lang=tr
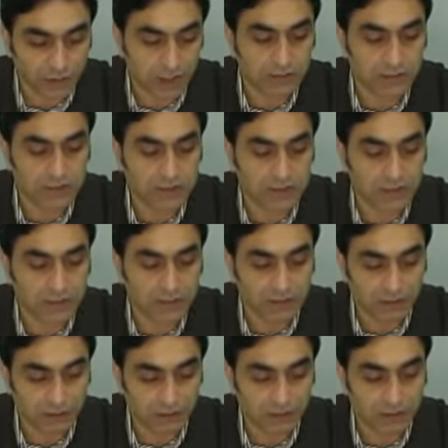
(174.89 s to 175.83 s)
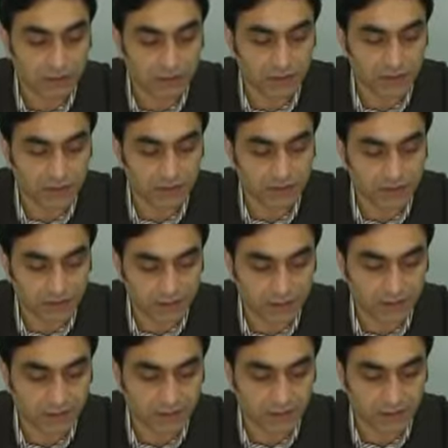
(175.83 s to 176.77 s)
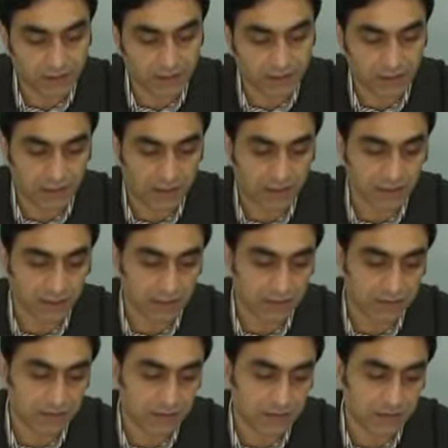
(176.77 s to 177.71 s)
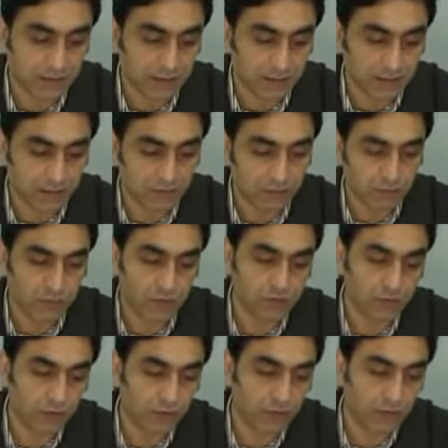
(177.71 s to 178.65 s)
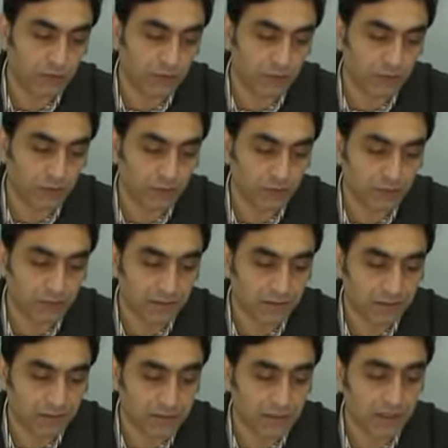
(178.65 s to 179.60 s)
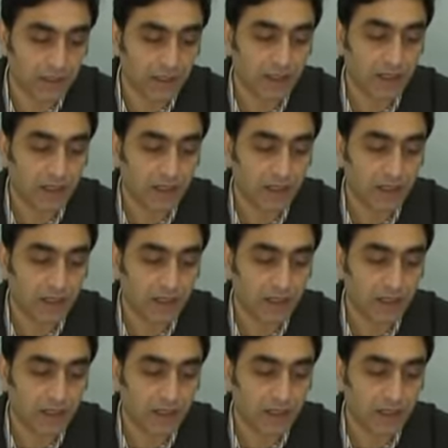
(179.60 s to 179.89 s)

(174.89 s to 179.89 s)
Hamd gökleri ve yeri yaratan Allah'adır. Bunu şöyle de okuyabiliriz.